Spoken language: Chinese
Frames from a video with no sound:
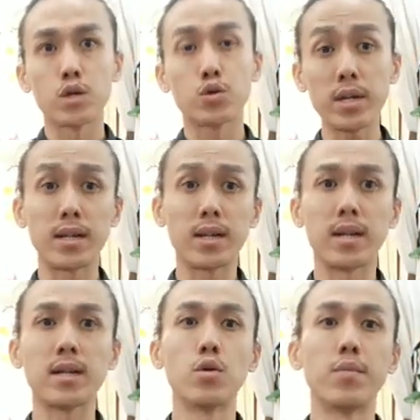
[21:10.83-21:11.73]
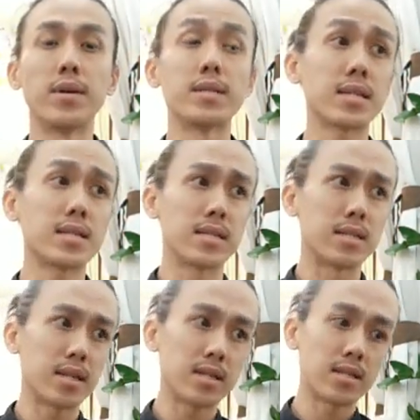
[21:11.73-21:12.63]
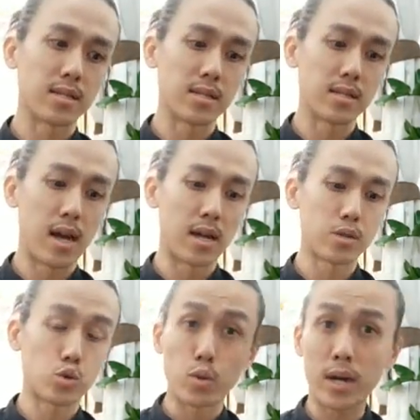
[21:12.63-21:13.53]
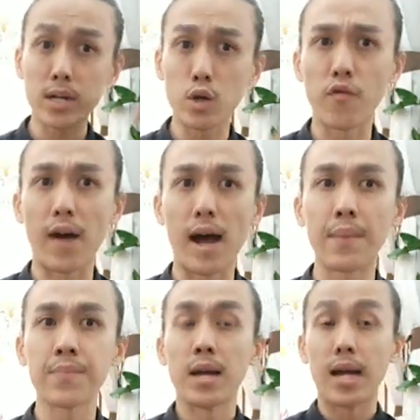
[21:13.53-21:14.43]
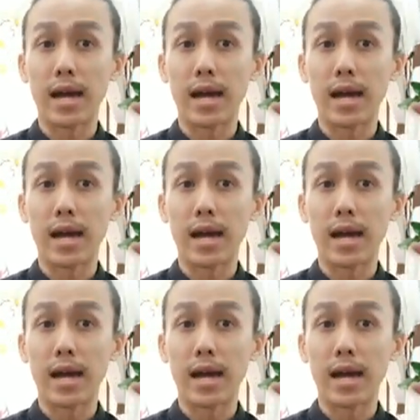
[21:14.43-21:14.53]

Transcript: 所以呢，我们这样子这样子啊梳那个头发，